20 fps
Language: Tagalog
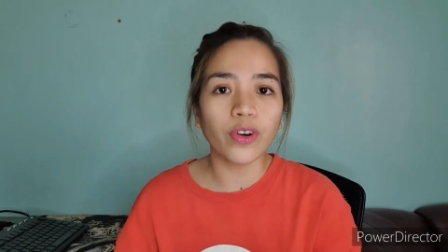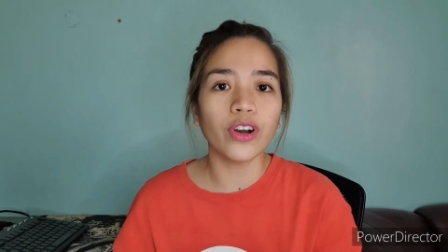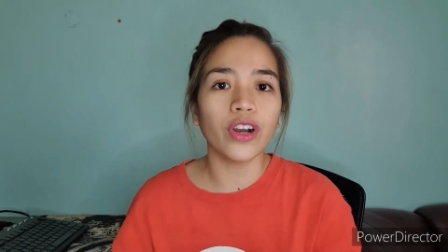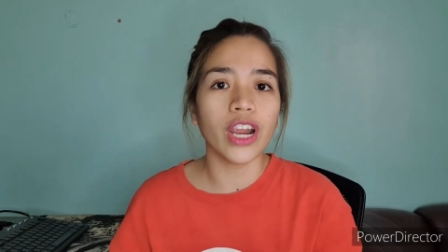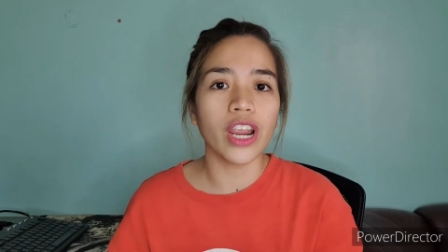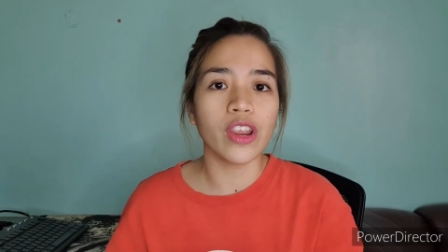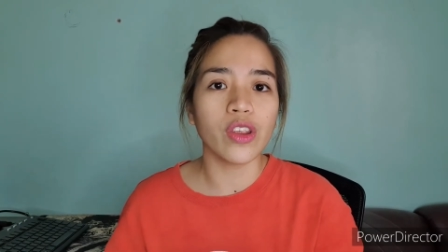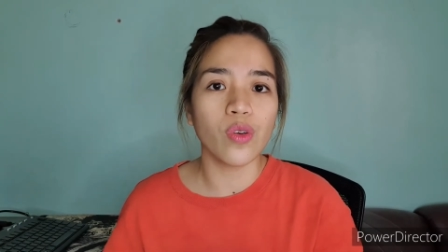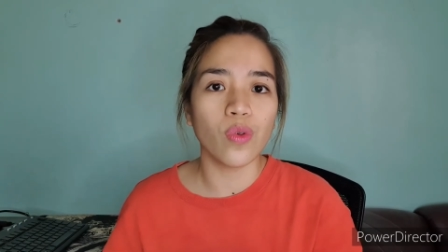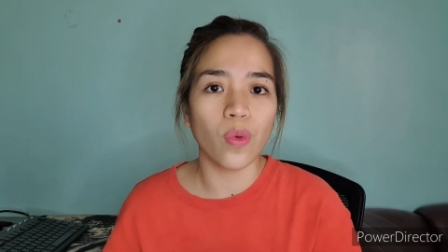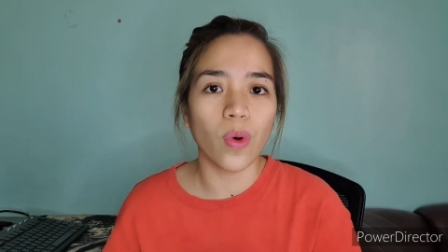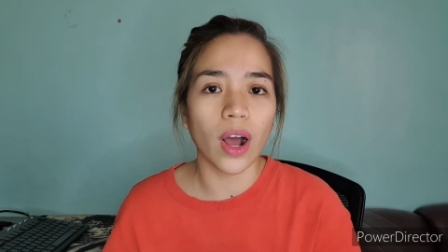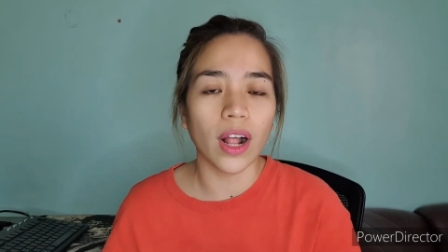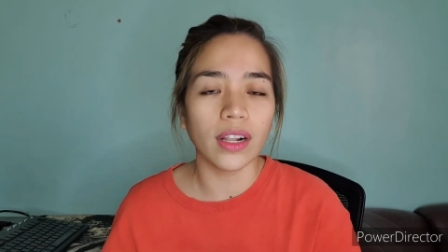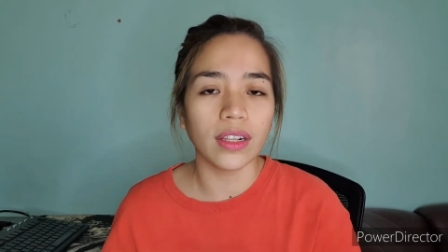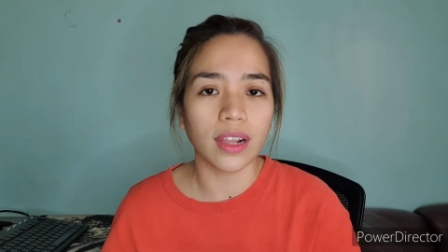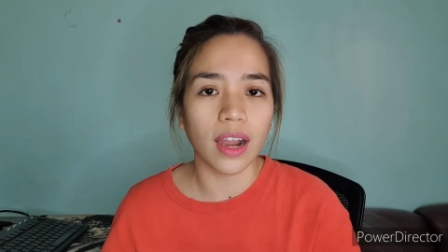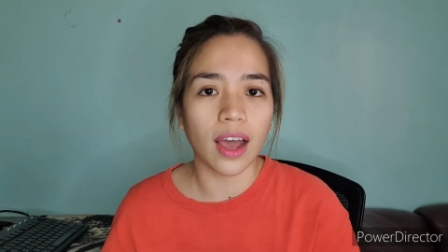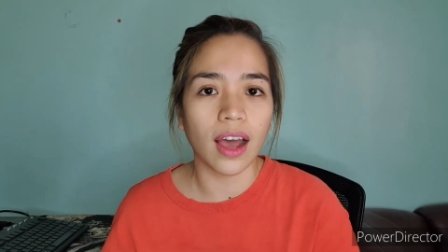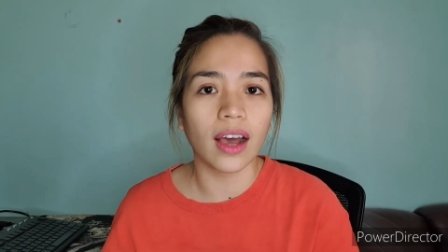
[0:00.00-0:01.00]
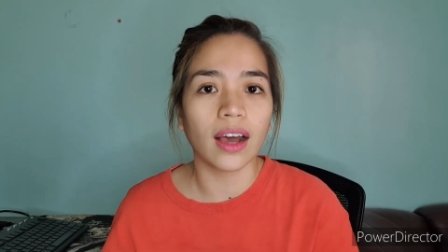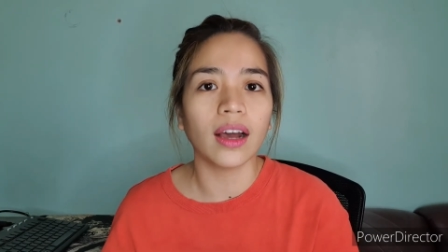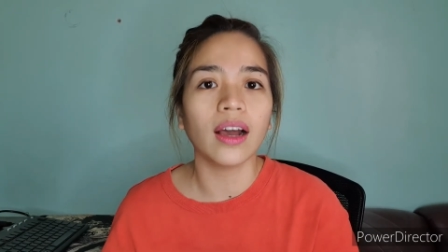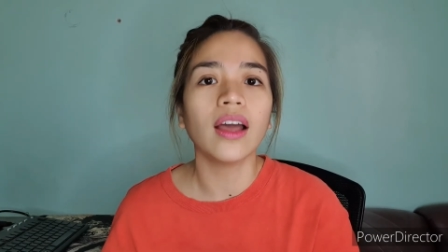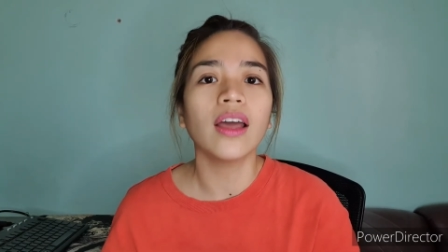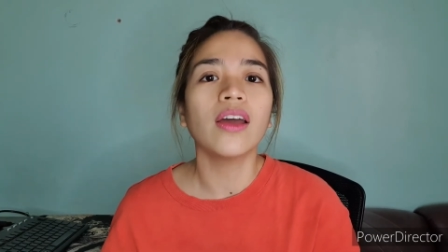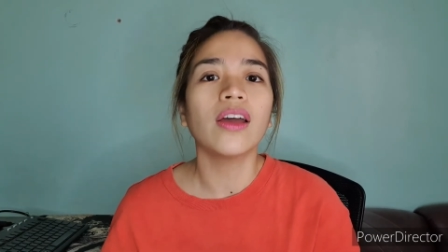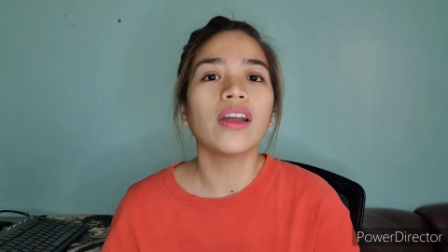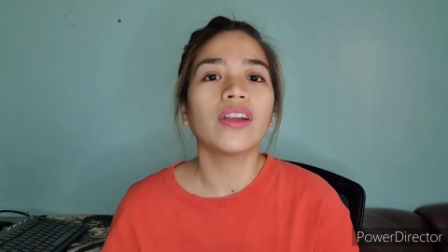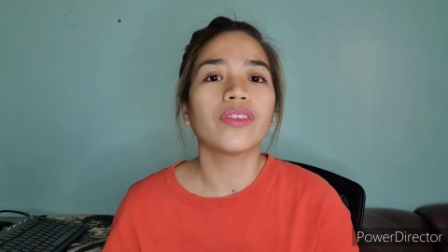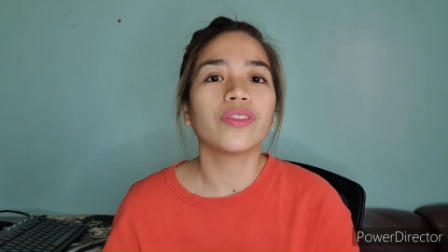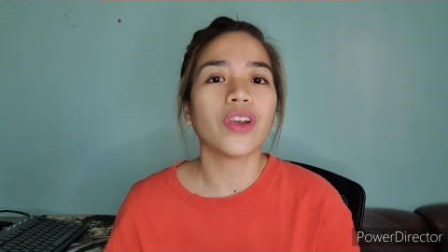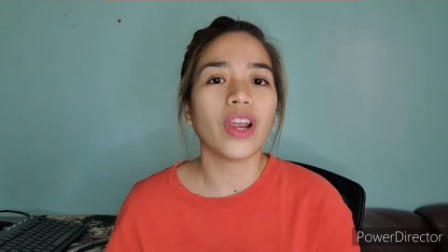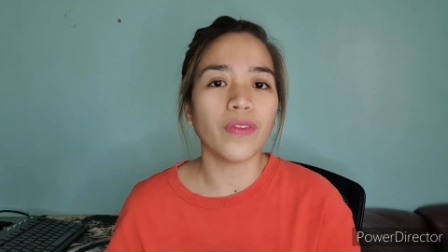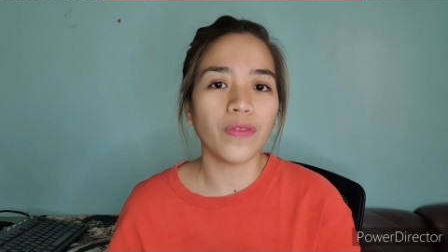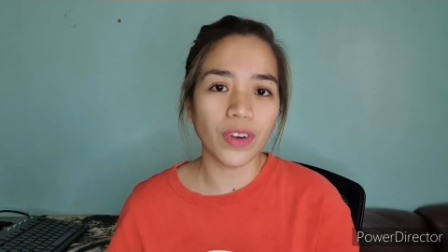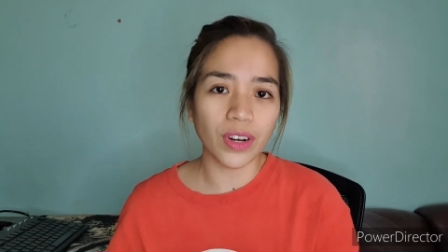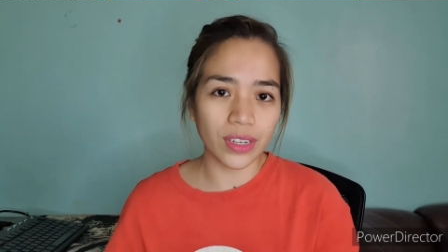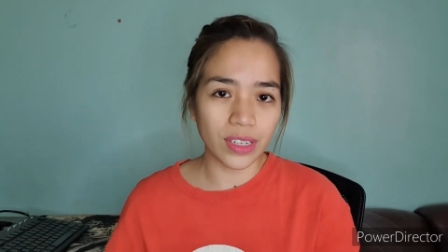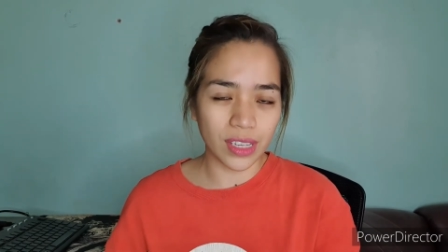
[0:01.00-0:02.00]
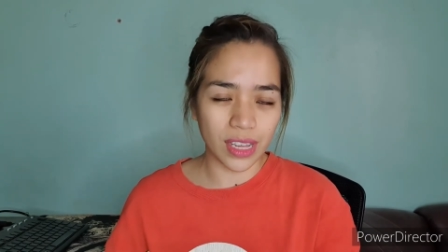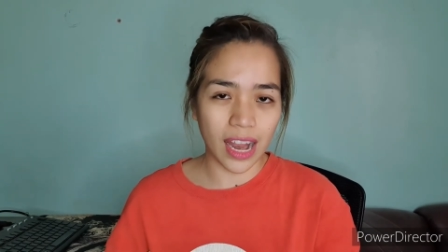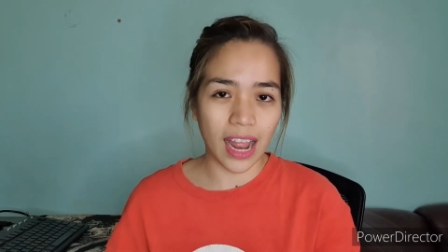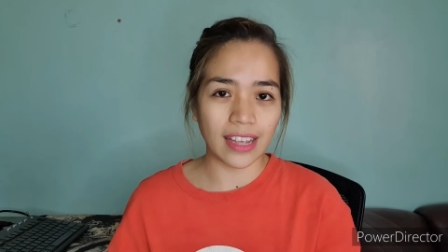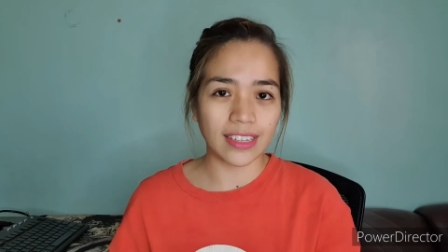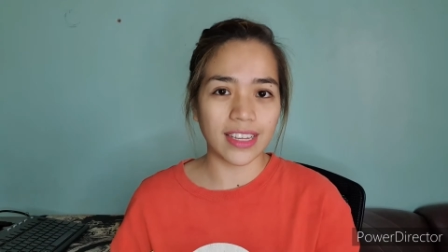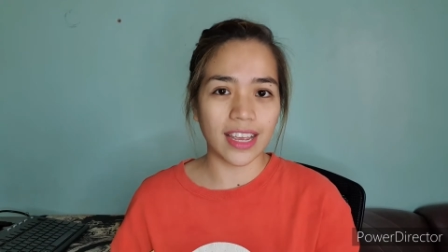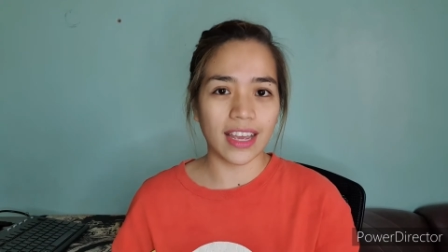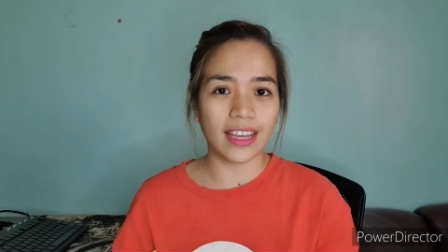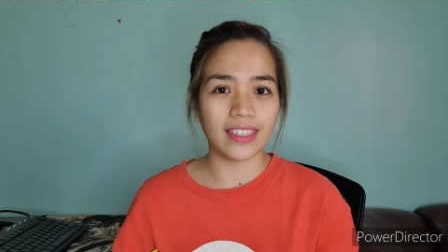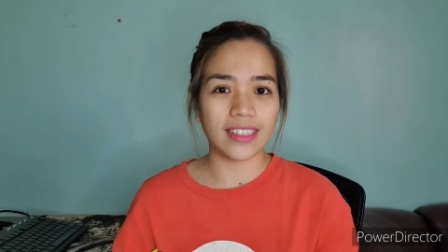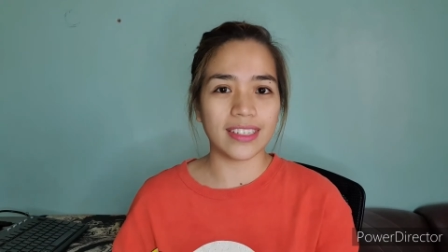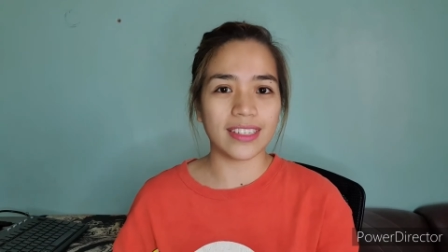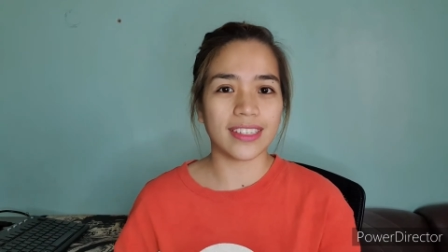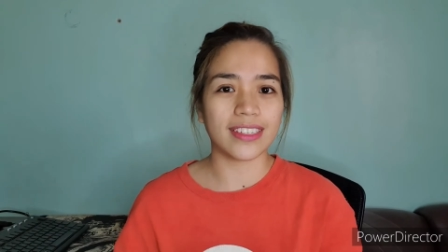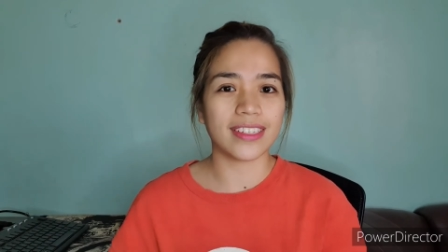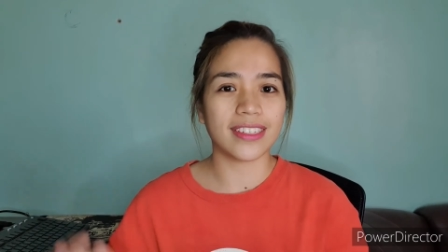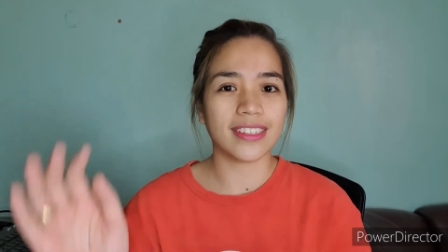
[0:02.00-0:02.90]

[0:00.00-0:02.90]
for renewal ng driver's license.